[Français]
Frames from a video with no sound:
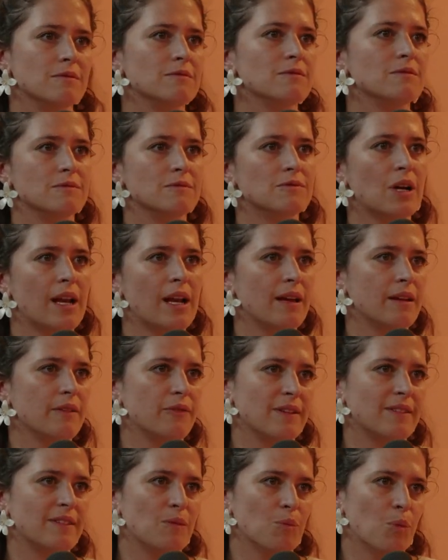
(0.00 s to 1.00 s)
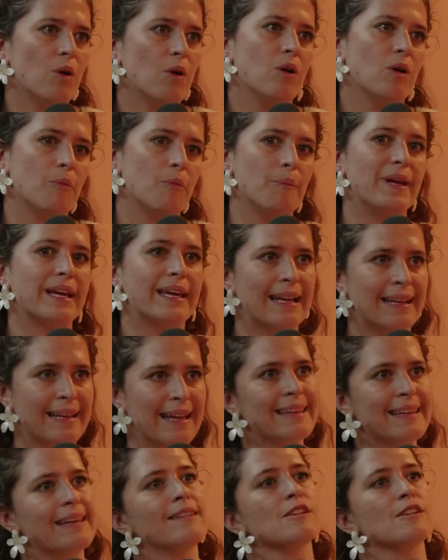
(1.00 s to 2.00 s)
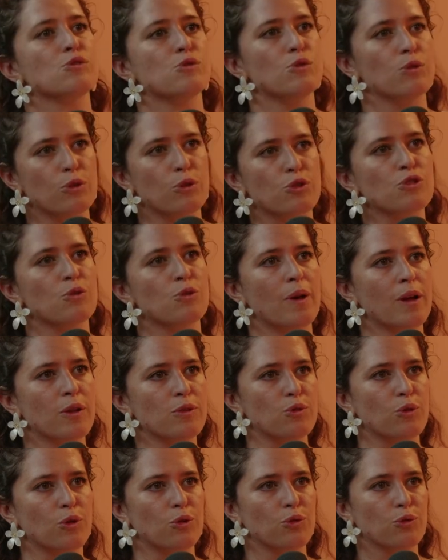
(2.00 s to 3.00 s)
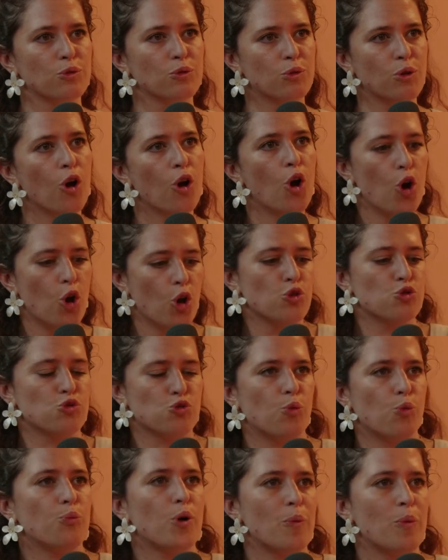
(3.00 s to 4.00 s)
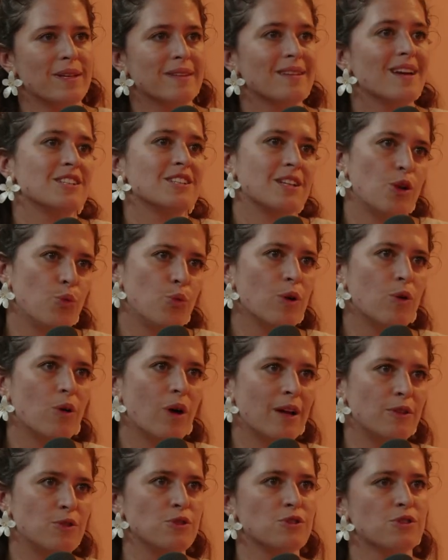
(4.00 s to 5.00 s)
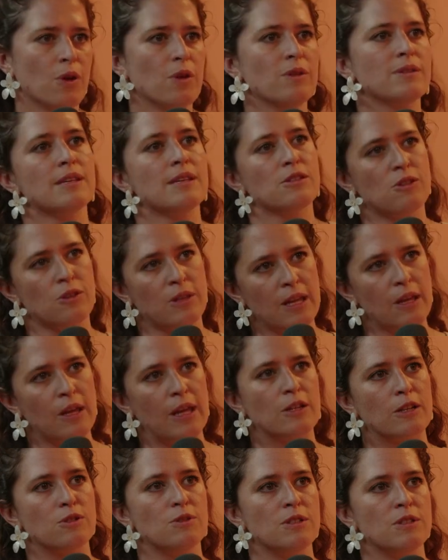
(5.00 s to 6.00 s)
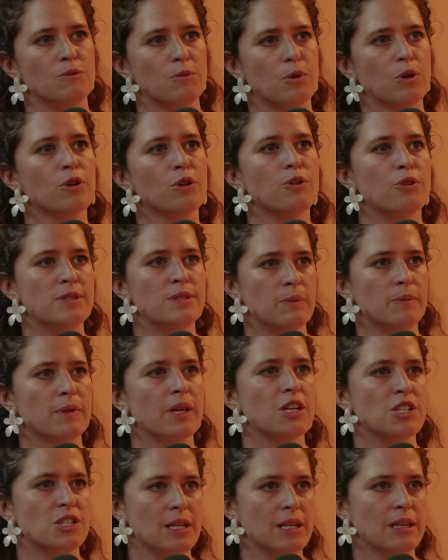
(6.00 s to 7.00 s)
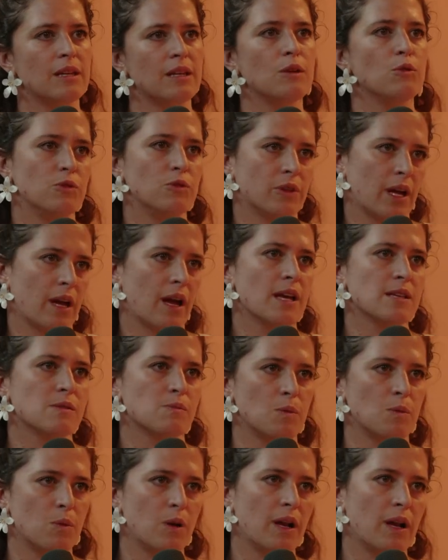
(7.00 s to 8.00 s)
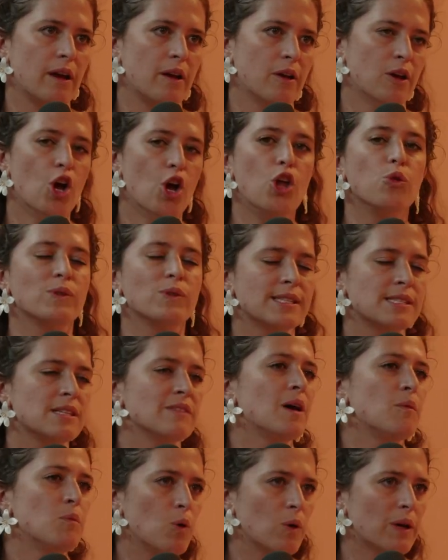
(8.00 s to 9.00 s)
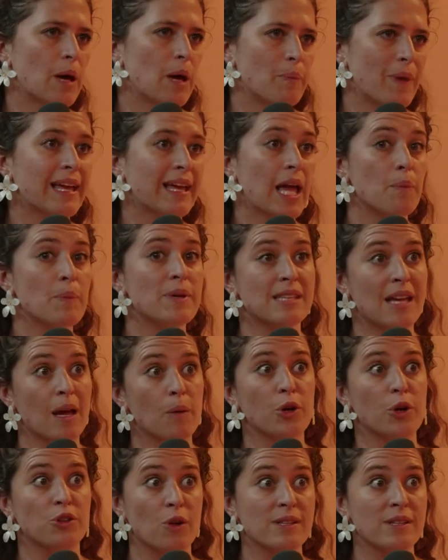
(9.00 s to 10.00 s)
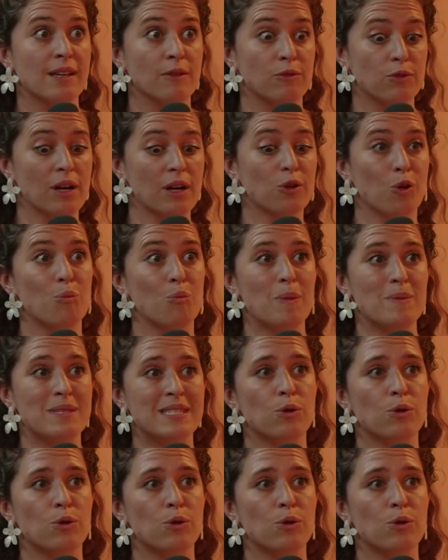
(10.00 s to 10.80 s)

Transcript: voilà effectivement. Mais quelqu'un qui était sur le chemin du retour, son premier trajet lui aura du sens. Ce n'est exclusivement que le deuxième trajet qui ouvrira à ce moment-là. Donc ça c'est mm. vraiment au cas par cas, mais c'est important de savoir que que même si